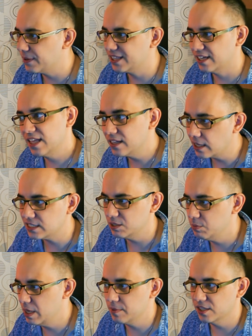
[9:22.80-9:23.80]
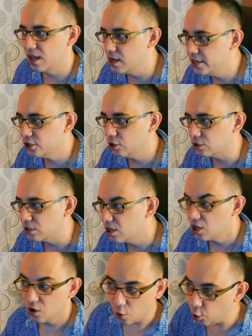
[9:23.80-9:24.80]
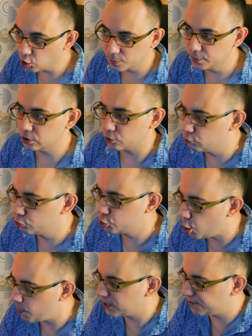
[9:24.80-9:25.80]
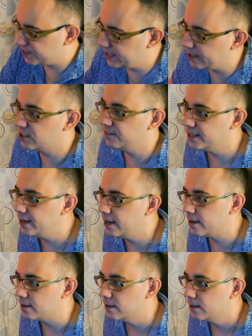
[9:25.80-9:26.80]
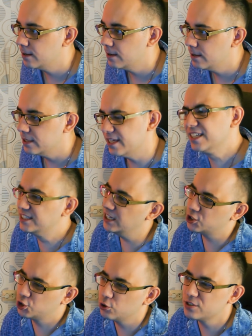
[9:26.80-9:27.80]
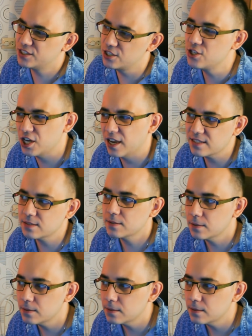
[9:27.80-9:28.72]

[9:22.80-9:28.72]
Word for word: подогнала тебе медальон. Он был ключом от всех дверей. И где же он сейчас?